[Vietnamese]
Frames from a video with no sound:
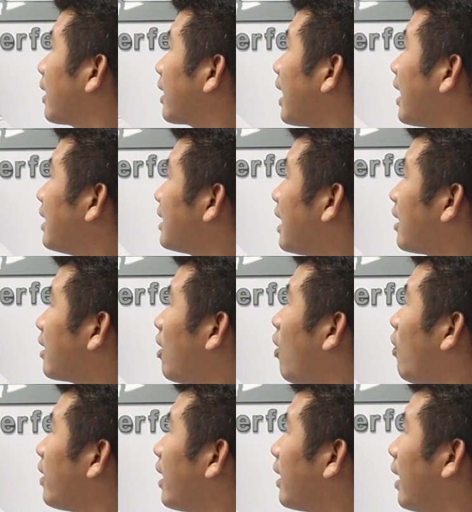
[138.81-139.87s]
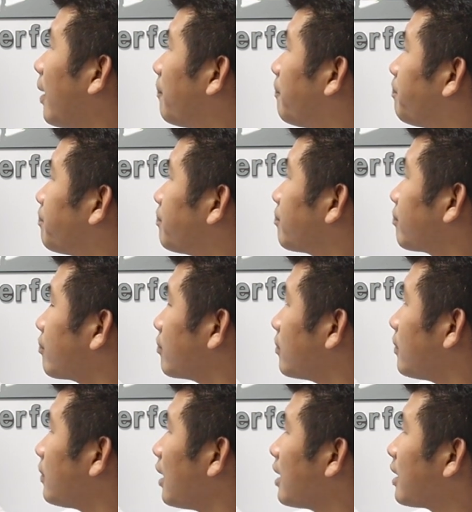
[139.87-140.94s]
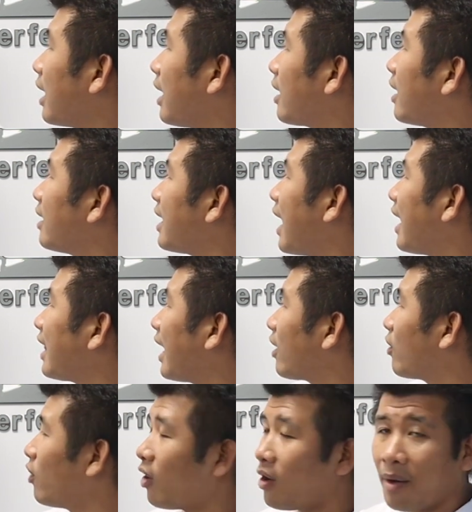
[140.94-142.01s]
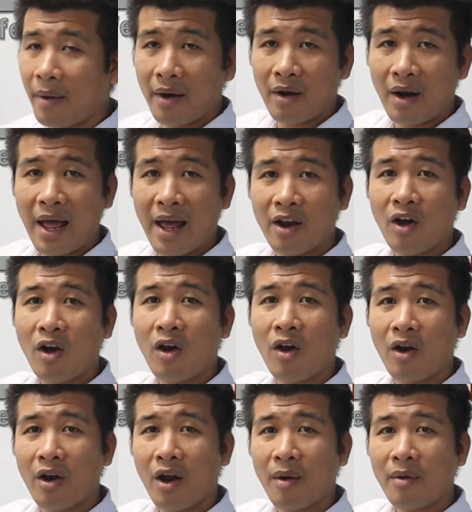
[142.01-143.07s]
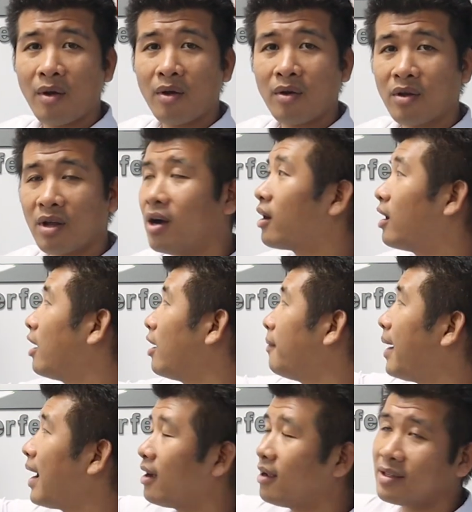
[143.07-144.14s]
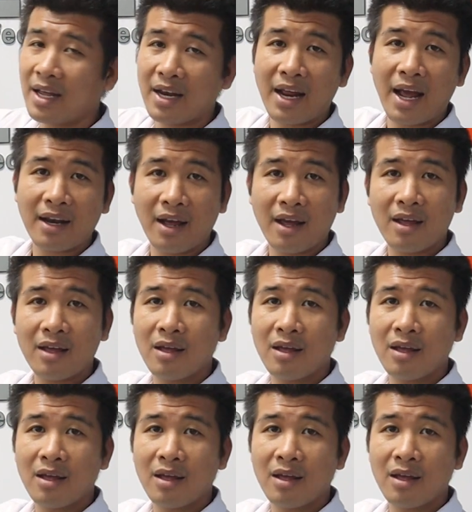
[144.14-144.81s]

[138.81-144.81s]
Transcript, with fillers: các cái sàn gỗ này này thì cái giá thành của nó là nó thường là nó mắc hơn sàn gạch này.